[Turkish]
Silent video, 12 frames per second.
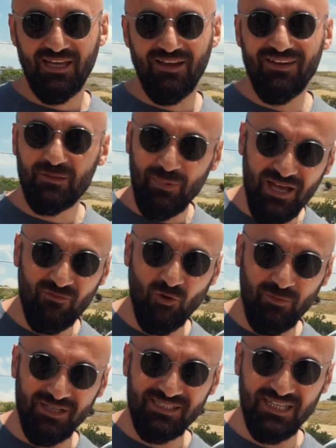Evet
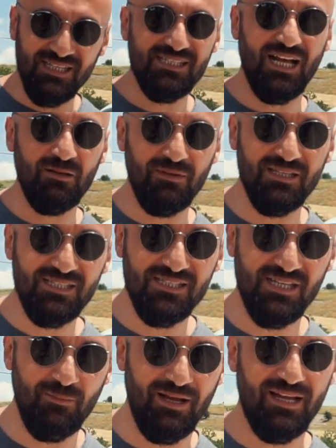performans serisi
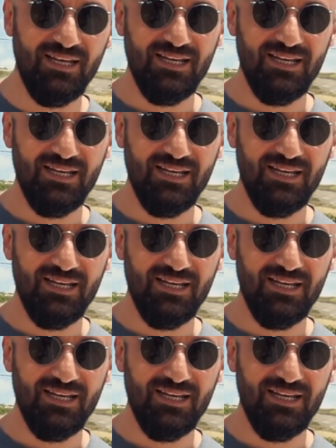almalısınız ama